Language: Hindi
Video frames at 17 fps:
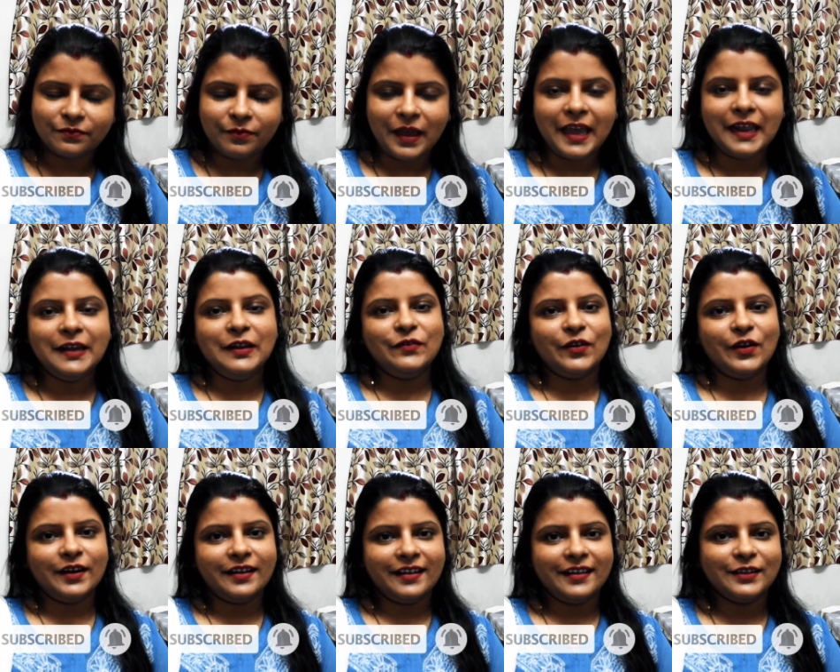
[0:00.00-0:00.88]
पहली
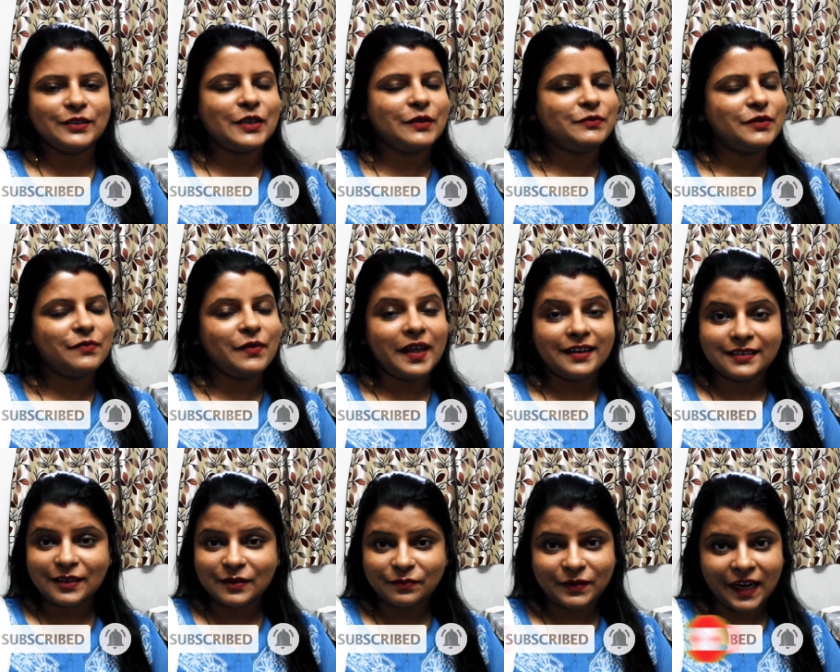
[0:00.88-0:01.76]
बार आए हैं सबसे
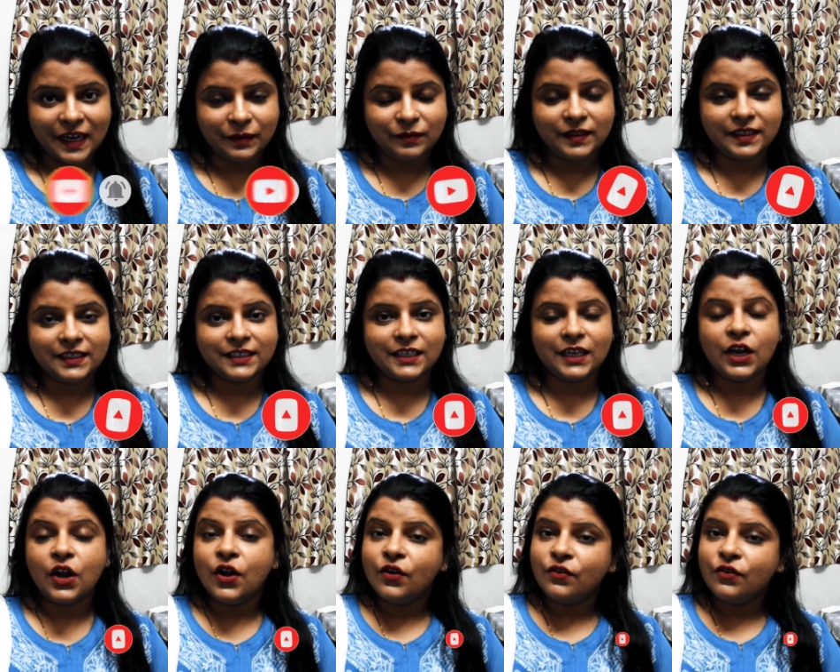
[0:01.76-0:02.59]
पहले सब्सक्राइब कीजिए